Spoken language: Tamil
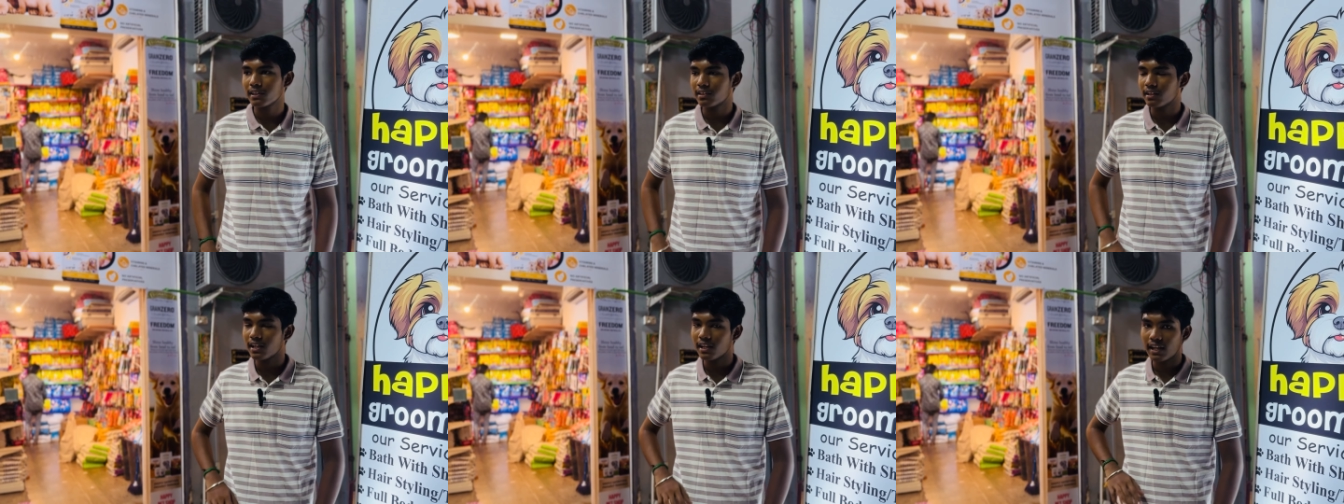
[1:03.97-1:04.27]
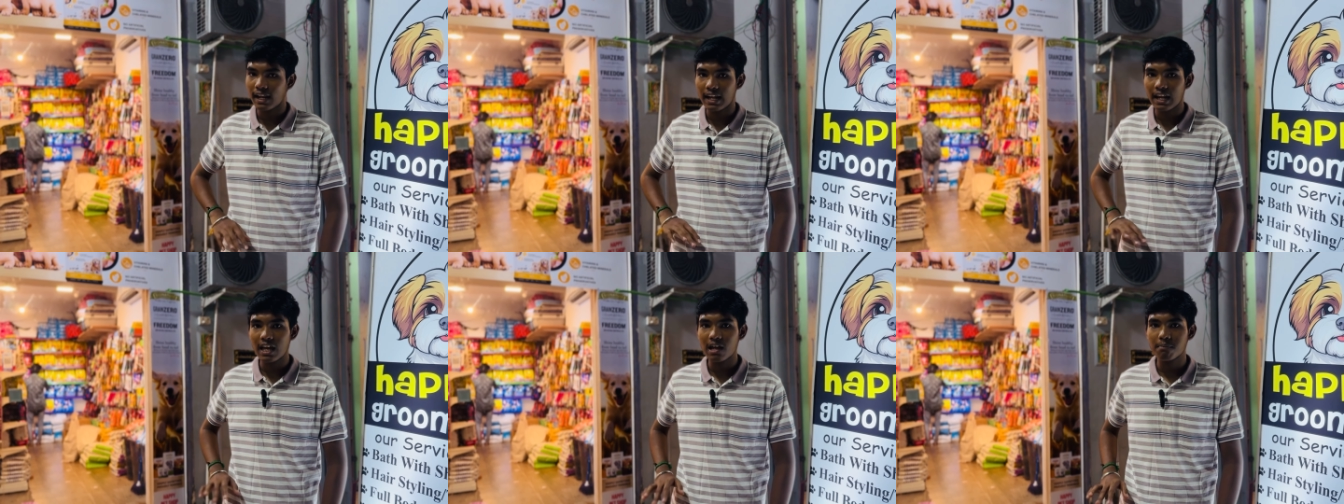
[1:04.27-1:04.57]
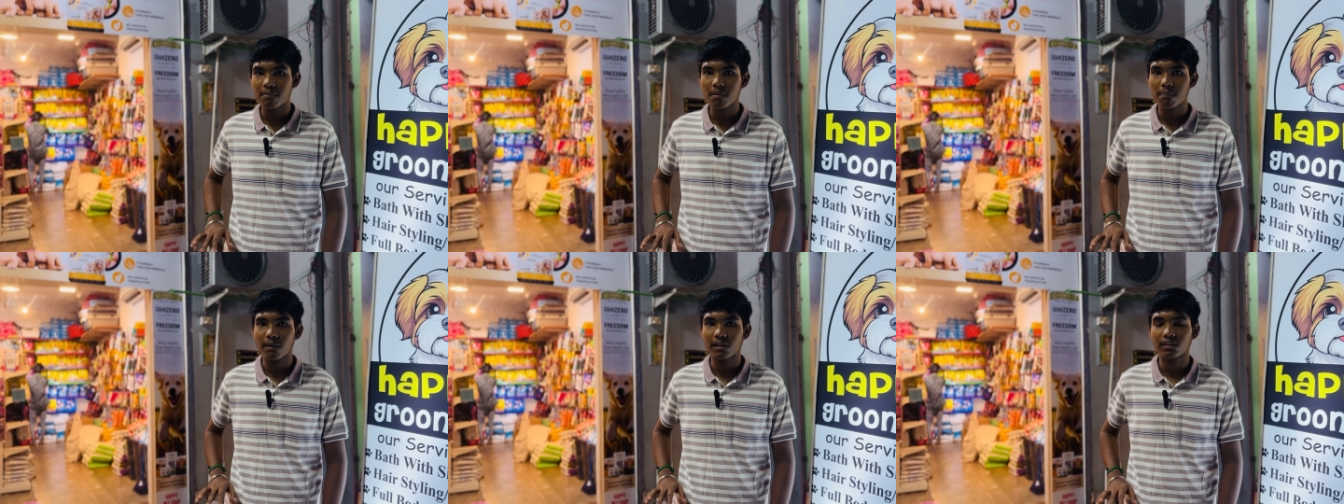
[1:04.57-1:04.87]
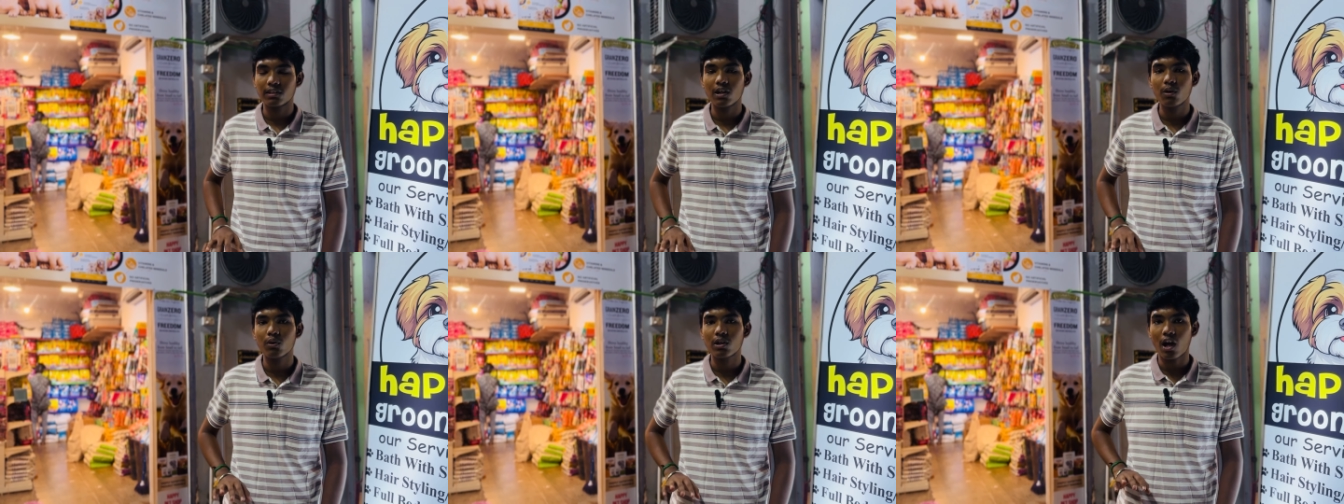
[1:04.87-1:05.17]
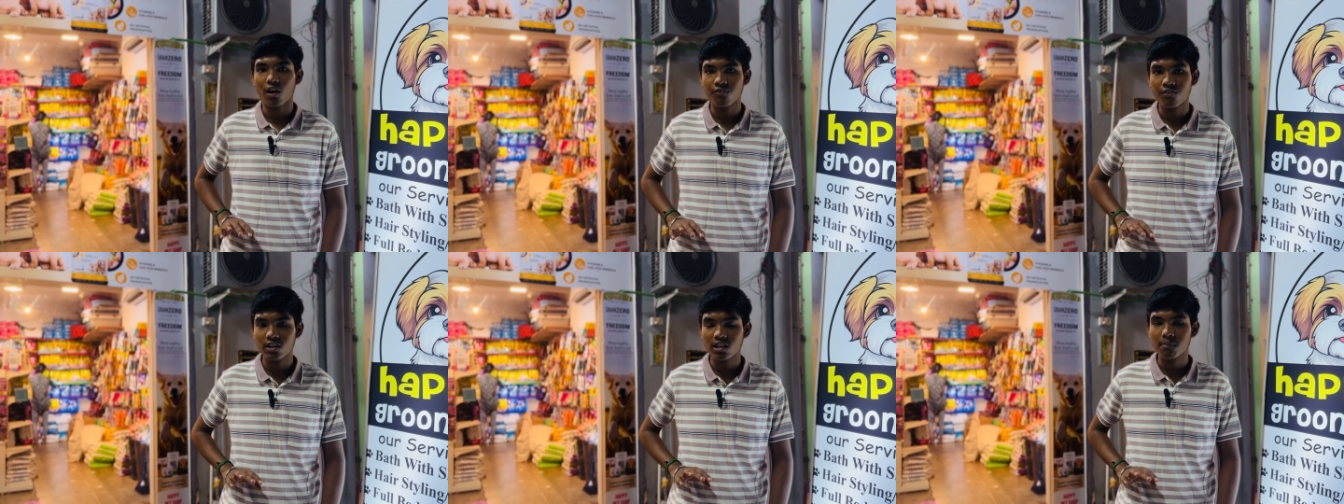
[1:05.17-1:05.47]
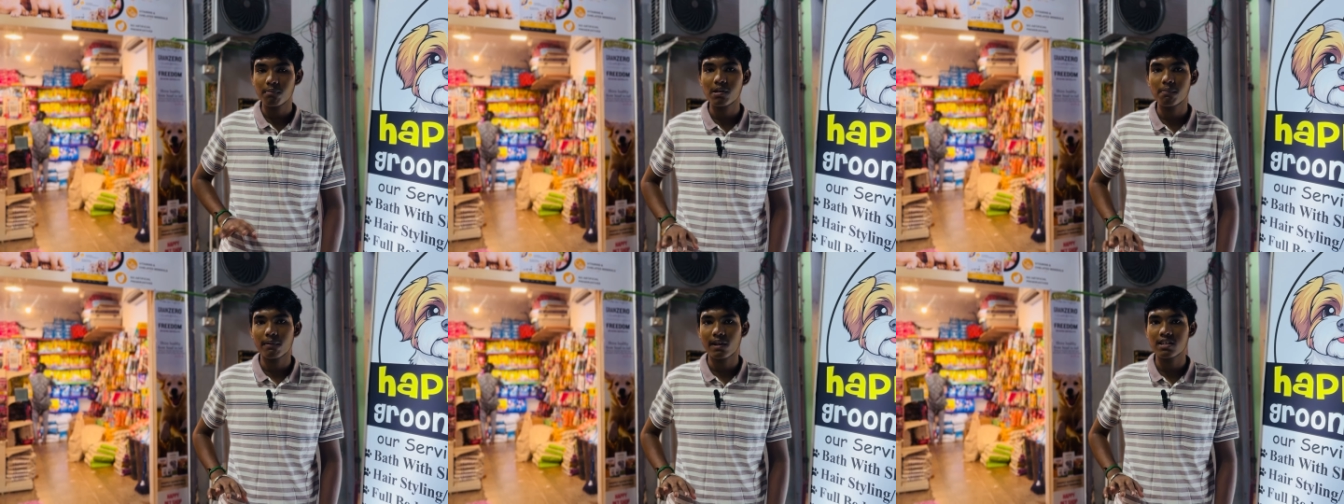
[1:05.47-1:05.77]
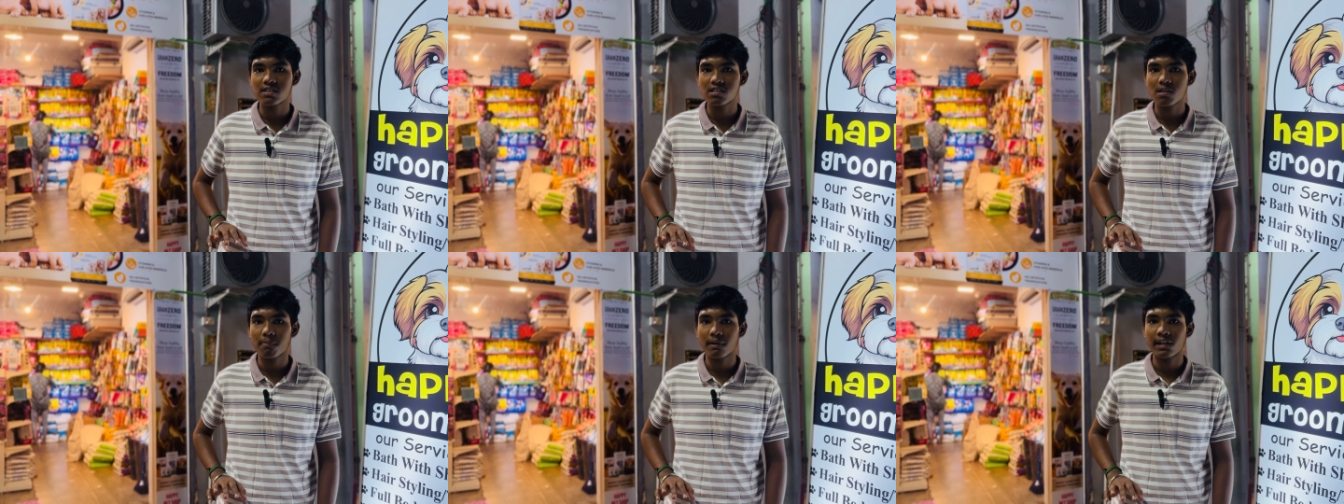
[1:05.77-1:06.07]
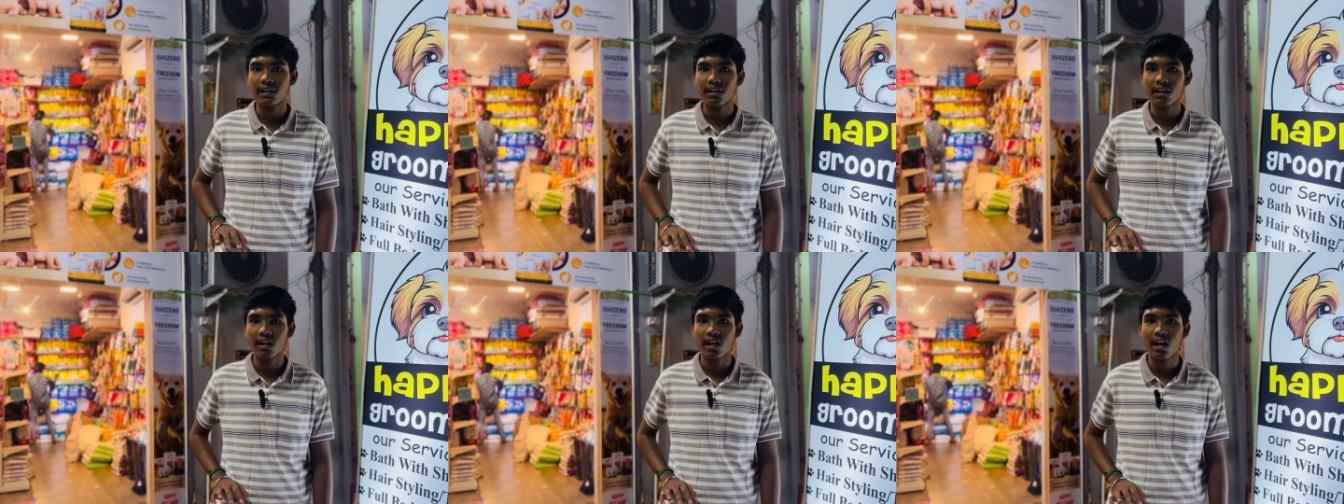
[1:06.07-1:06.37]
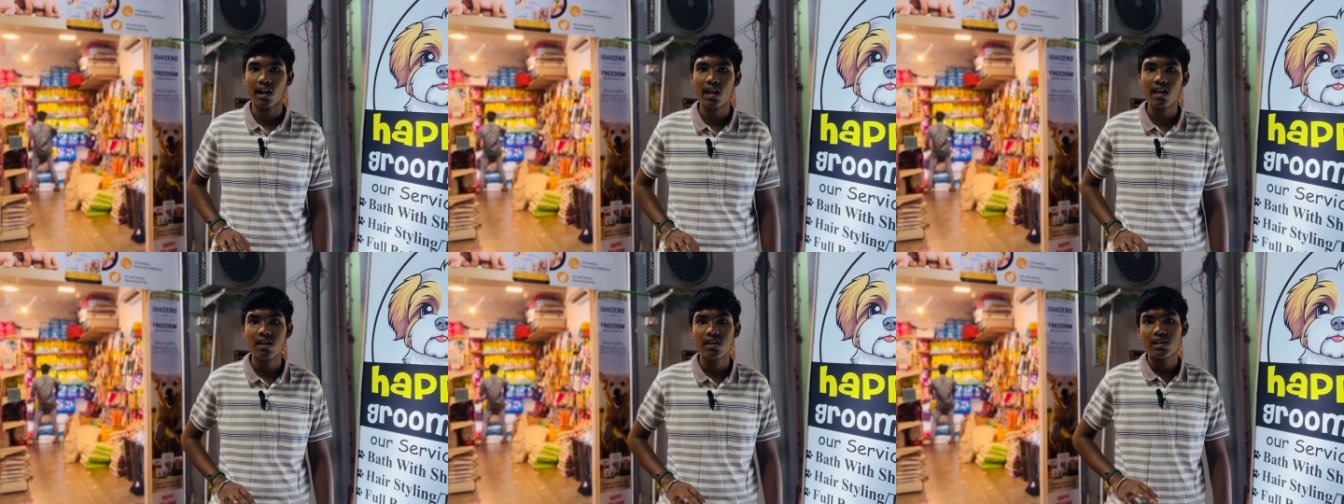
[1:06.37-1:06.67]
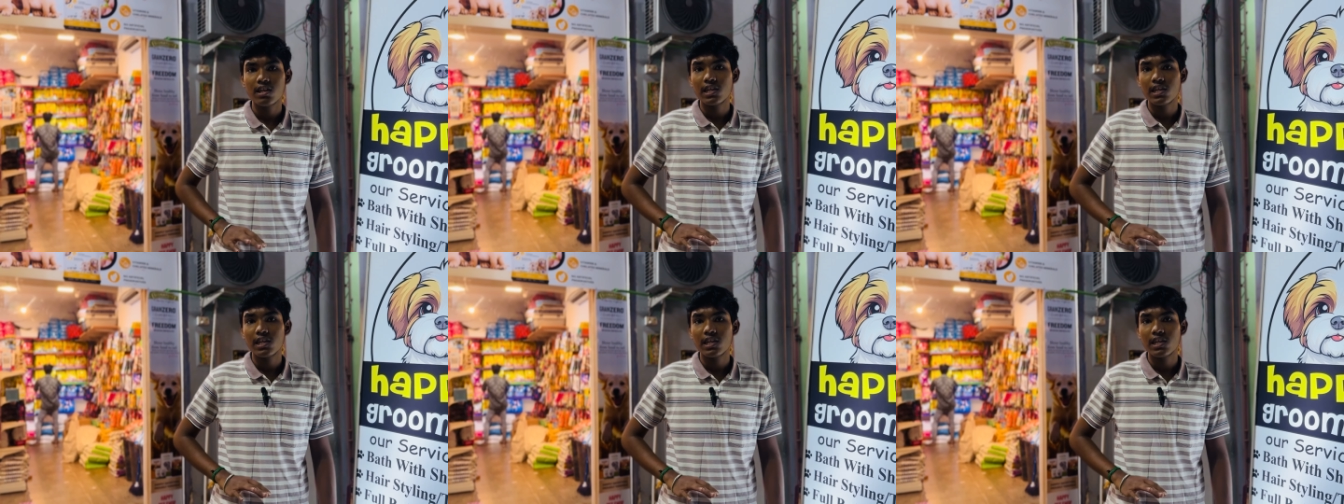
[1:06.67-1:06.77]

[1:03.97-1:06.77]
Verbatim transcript: பார்த்தீங்கன்னா எல்லாமே பார்த்தோன்னா ஒரு அஃபோர்டபுள் ப்ரைஸில் பண்ணிட்டு இருக்காங்க